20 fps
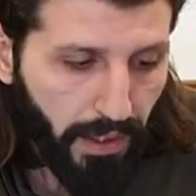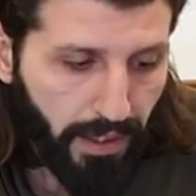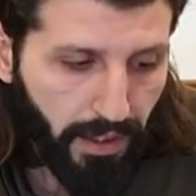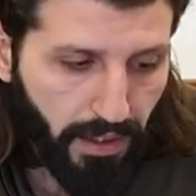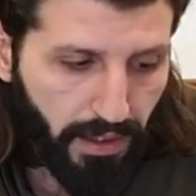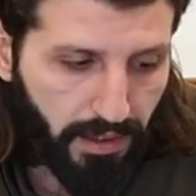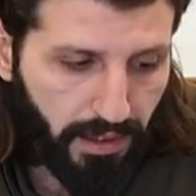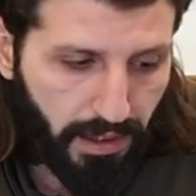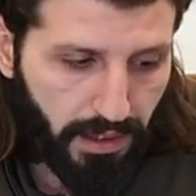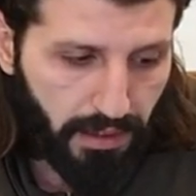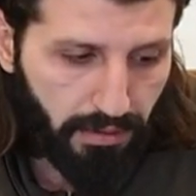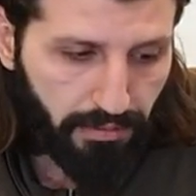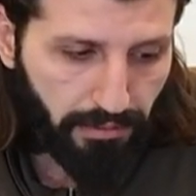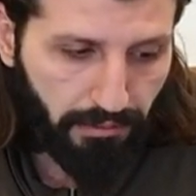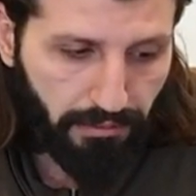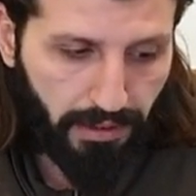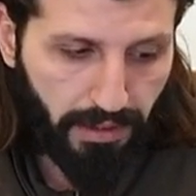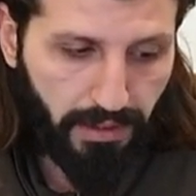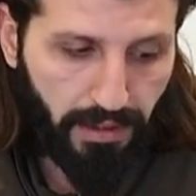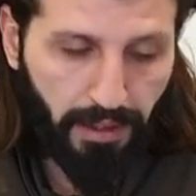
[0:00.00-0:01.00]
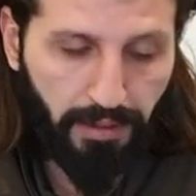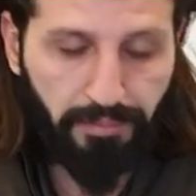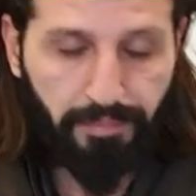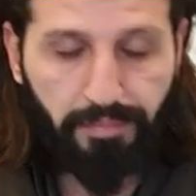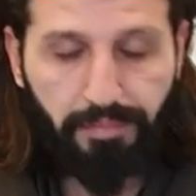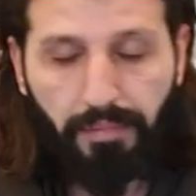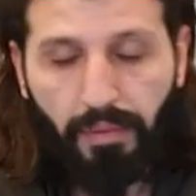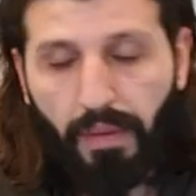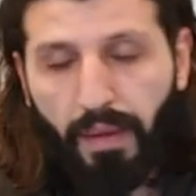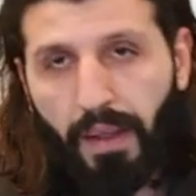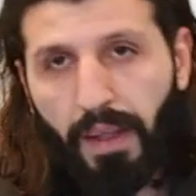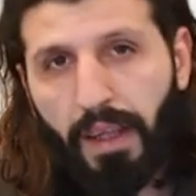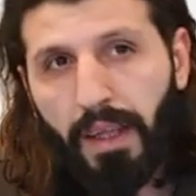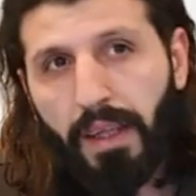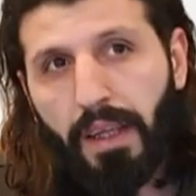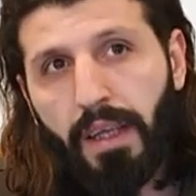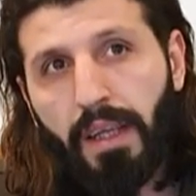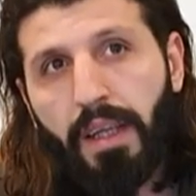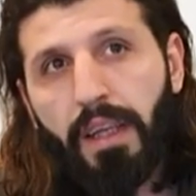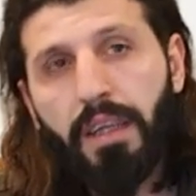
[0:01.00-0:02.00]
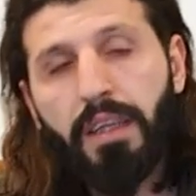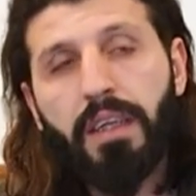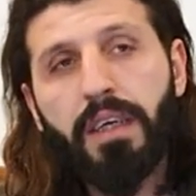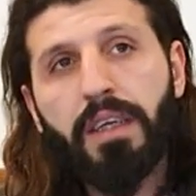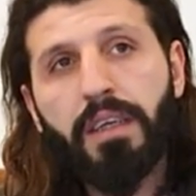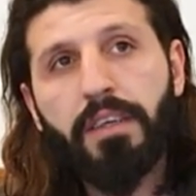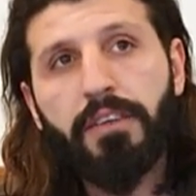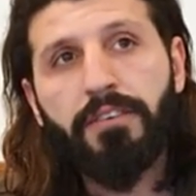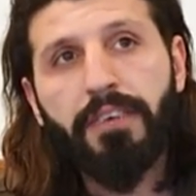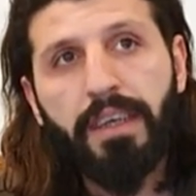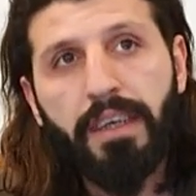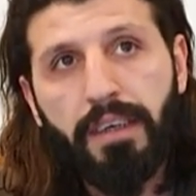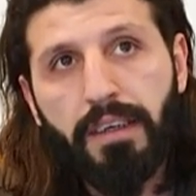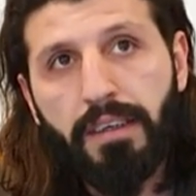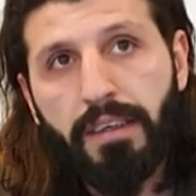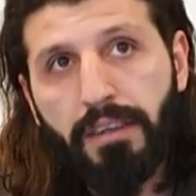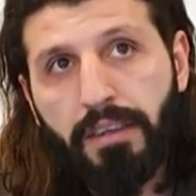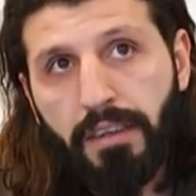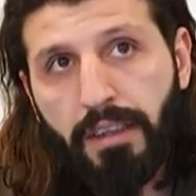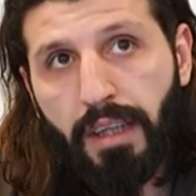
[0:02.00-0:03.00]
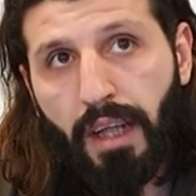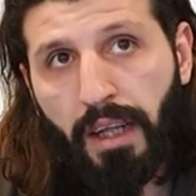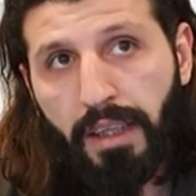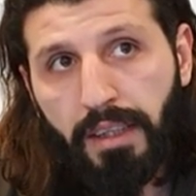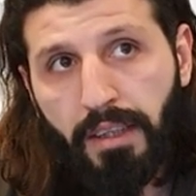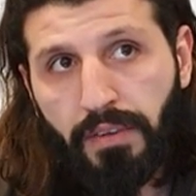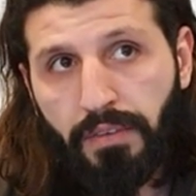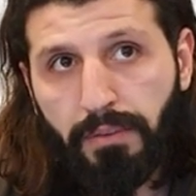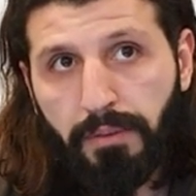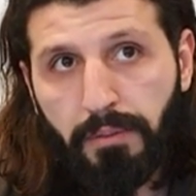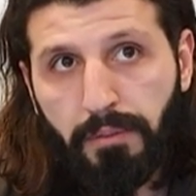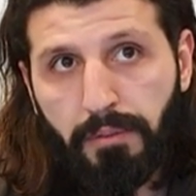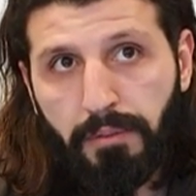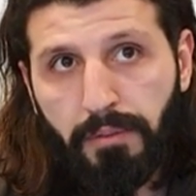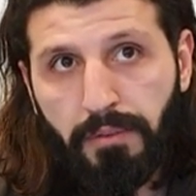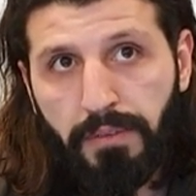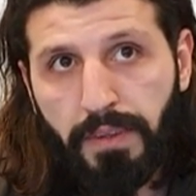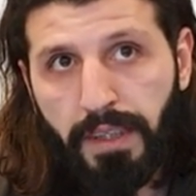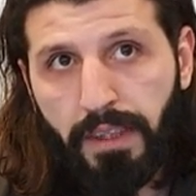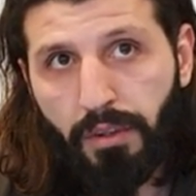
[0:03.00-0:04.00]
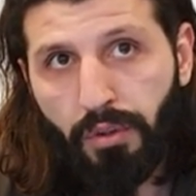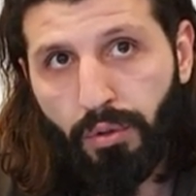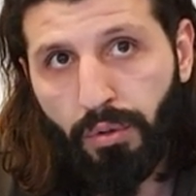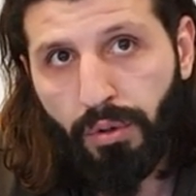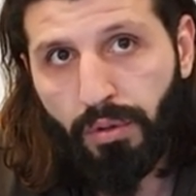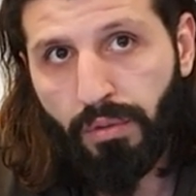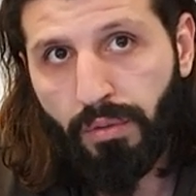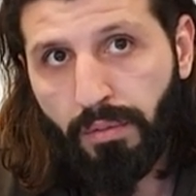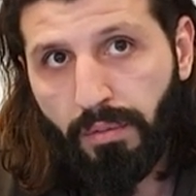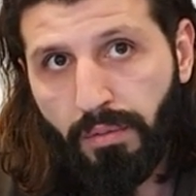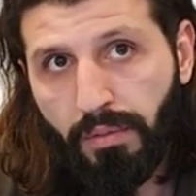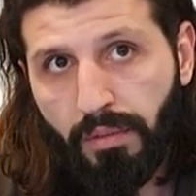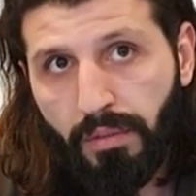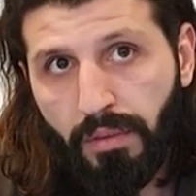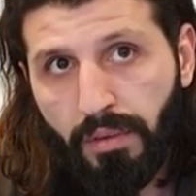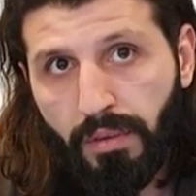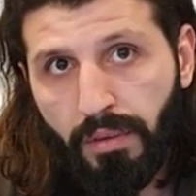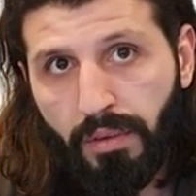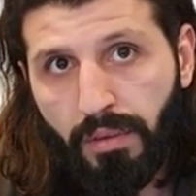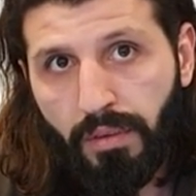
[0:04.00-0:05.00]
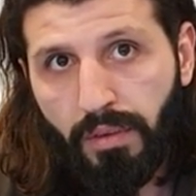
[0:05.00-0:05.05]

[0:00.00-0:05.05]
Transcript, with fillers: Электричество, вода. Электричество, она в сезон э,